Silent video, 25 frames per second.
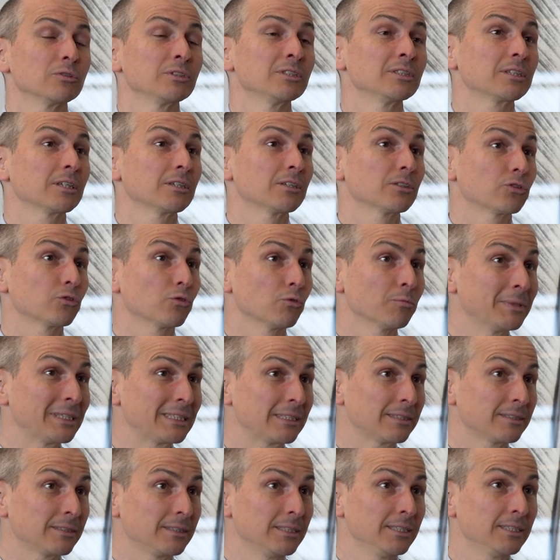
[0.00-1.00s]
und
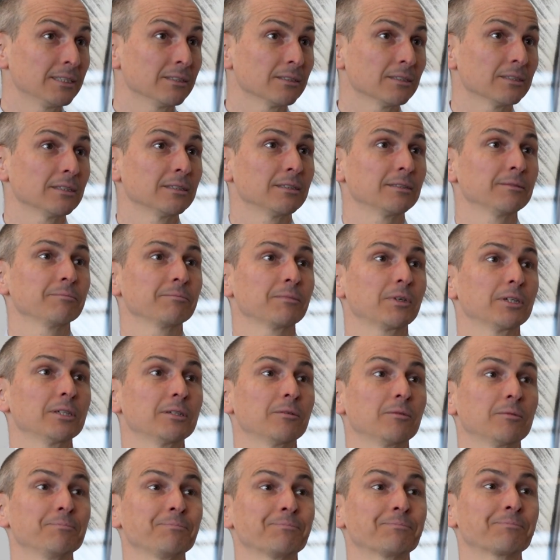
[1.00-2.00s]
somit diese,
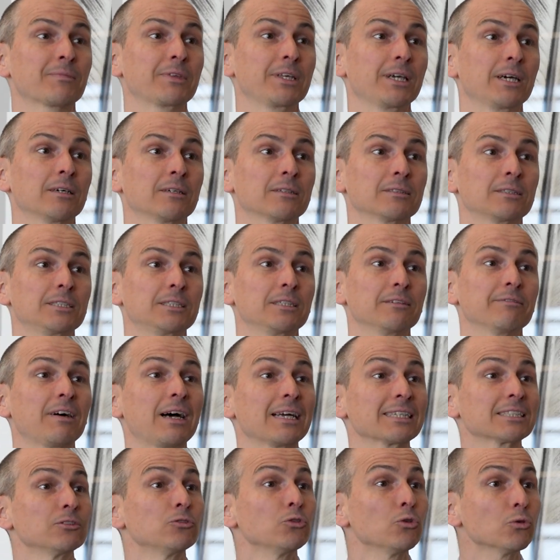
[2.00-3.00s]
ähm, ja, diese
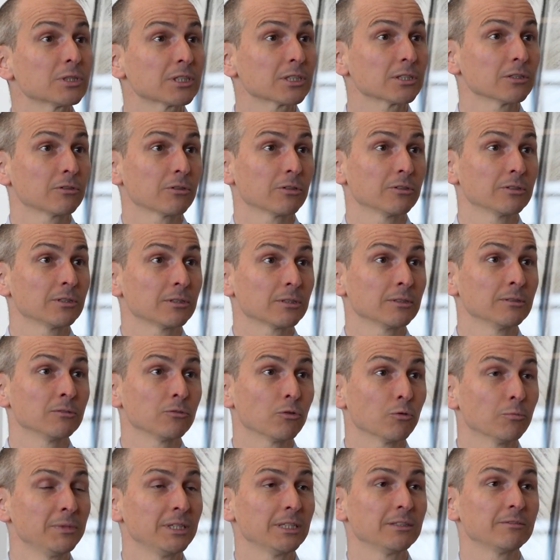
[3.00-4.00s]
Phase nutzen könnten,
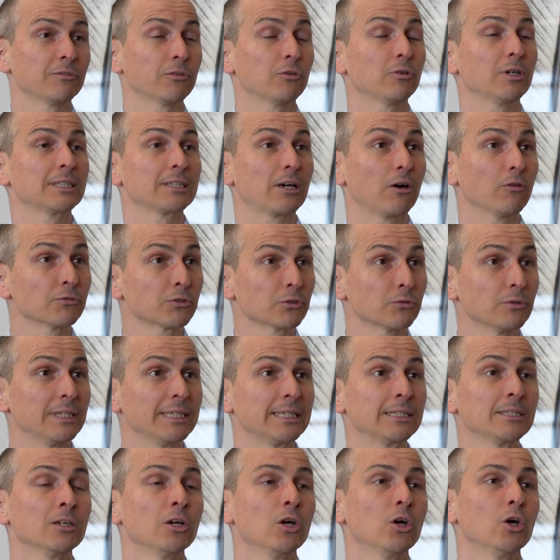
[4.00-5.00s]
um den Fonds halt
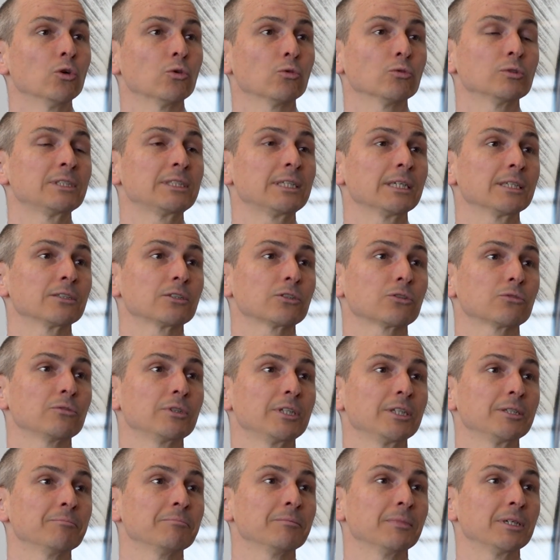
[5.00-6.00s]
aufzulegen und dann zu
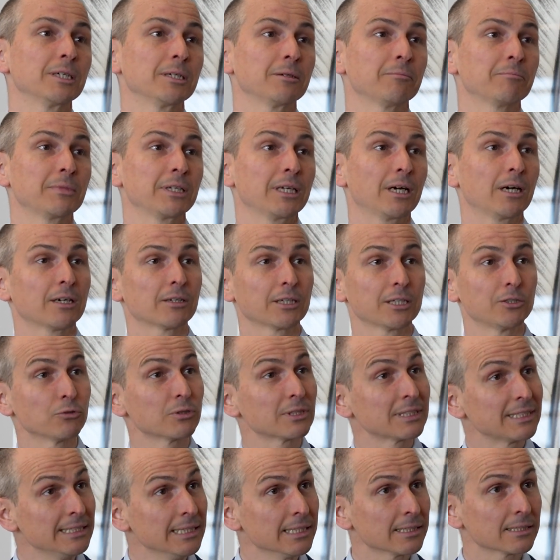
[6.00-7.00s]
dem ähm, ja,
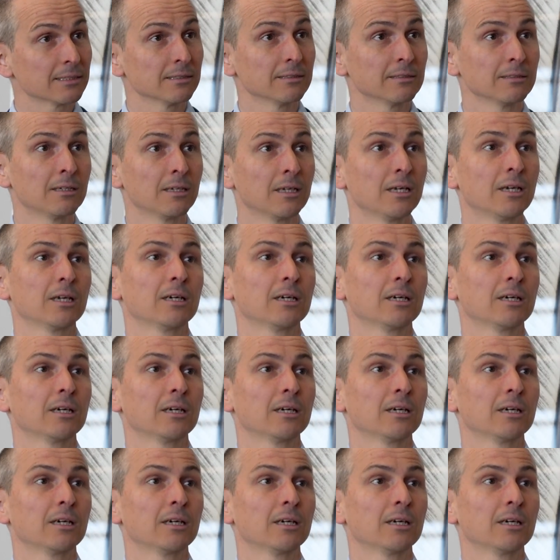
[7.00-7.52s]
reduzierten